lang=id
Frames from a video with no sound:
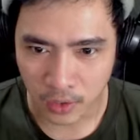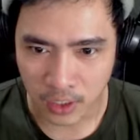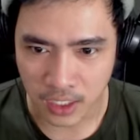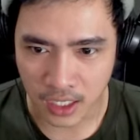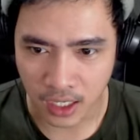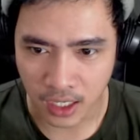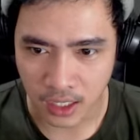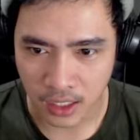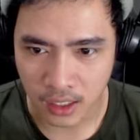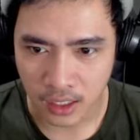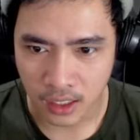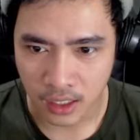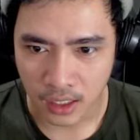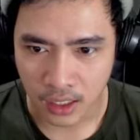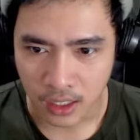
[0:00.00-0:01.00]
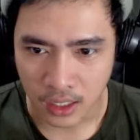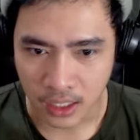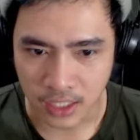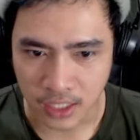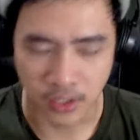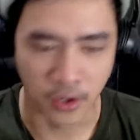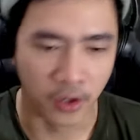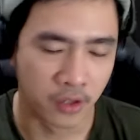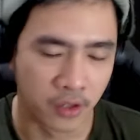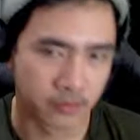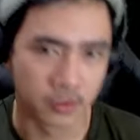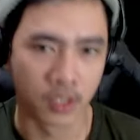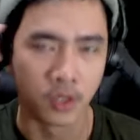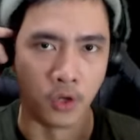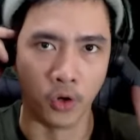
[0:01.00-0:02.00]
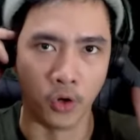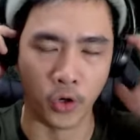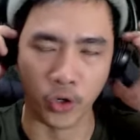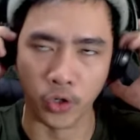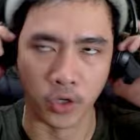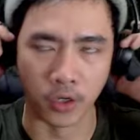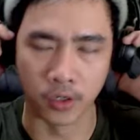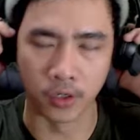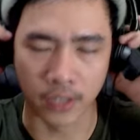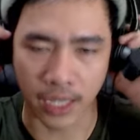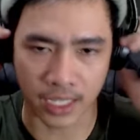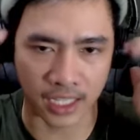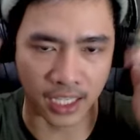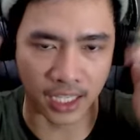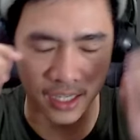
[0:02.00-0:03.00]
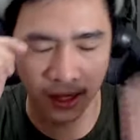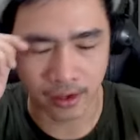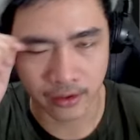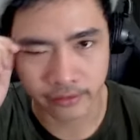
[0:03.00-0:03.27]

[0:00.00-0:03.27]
oh, ini dia. Let's go. Oh, akhirnya.